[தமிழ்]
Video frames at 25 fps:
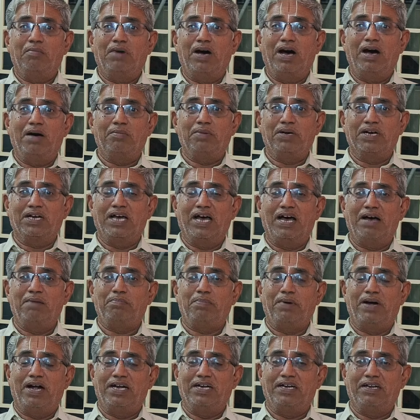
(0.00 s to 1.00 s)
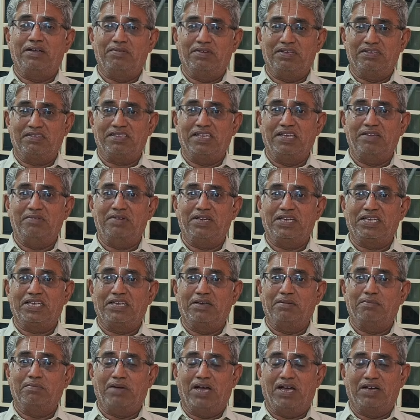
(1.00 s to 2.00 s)
மாமகா பாண்டவ சைவ
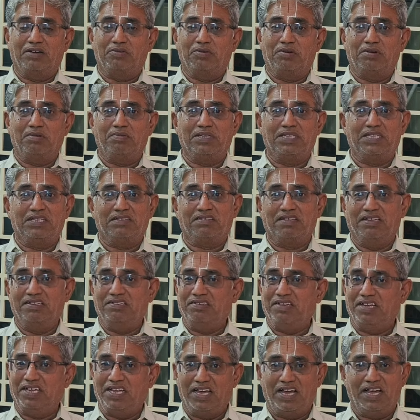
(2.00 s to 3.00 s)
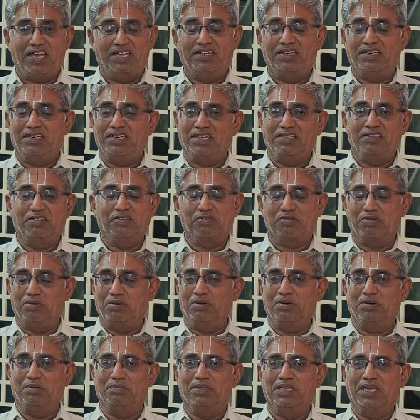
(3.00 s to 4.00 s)
கிம் அகுர்வத சஞ்சயான்னுட்டு அந்த
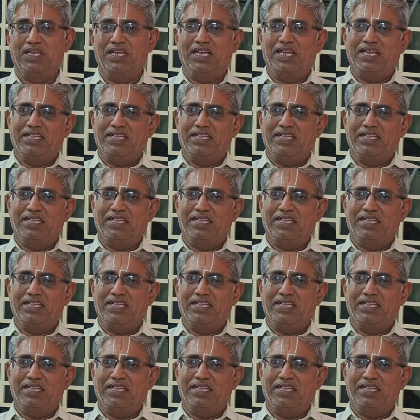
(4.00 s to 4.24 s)
ஸ்லோகம்